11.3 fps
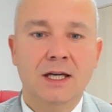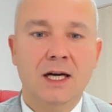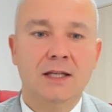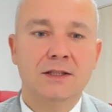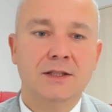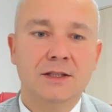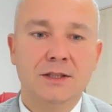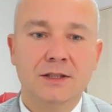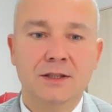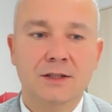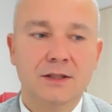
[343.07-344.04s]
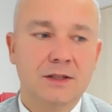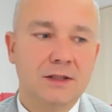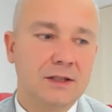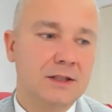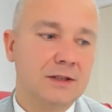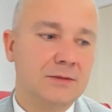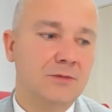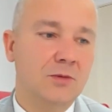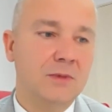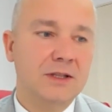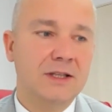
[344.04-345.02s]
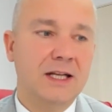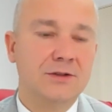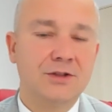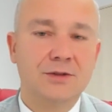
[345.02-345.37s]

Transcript: ani e, moment na to,